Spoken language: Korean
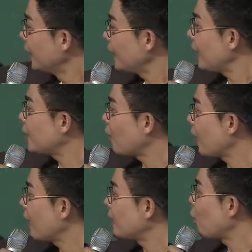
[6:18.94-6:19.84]
근데
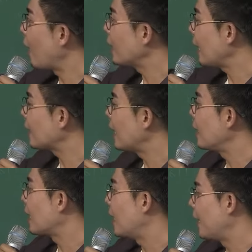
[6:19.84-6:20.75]
이성계가 이제 왕이 딱
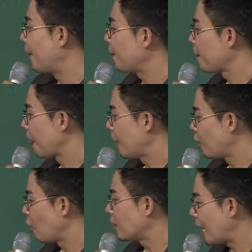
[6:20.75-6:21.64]
되니까
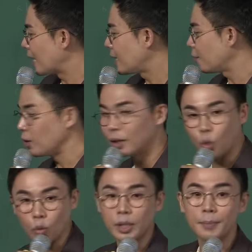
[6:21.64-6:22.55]
여기는 강씨 부인은
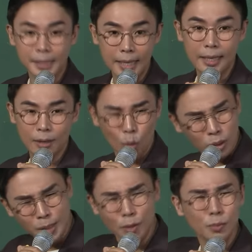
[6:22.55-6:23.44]
욕심이 생겨요.
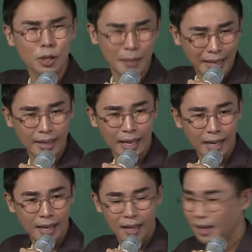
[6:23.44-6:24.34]
욕심을 부리면 안 돼.
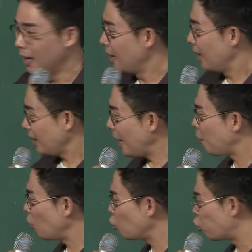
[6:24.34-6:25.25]
딱
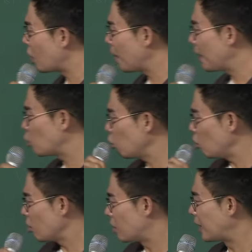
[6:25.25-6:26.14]
보면 누가 봐도
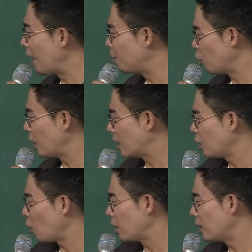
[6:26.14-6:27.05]
그 다음 번왕은
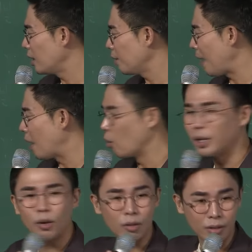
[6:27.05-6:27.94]
여기는
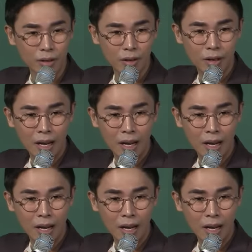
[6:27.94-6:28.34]
방원이거든요.